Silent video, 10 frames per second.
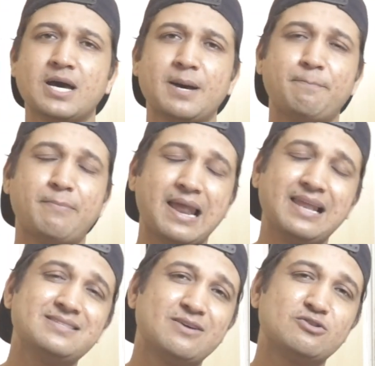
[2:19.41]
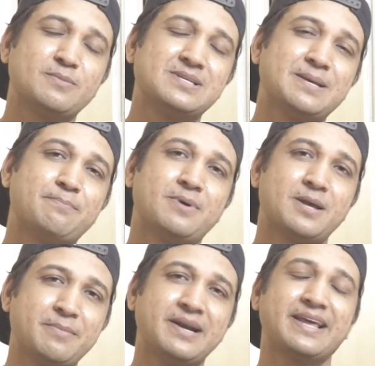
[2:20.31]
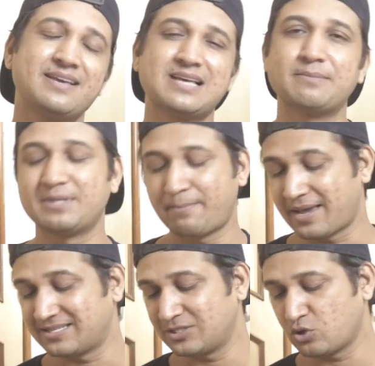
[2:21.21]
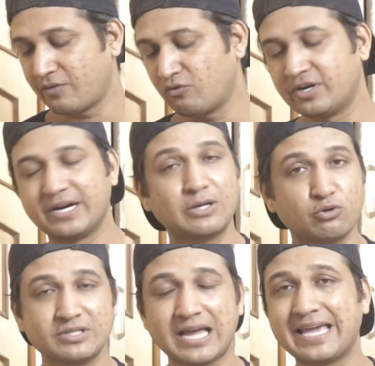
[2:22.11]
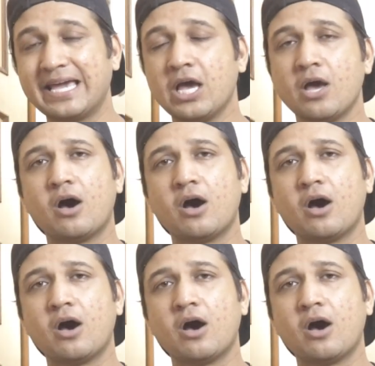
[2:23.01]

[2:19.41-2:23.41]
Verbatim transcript: बैलेंस है उसमें से पर मिनट के हिसाब से पैसे जो है वो डिडक्ट होते जाएंगे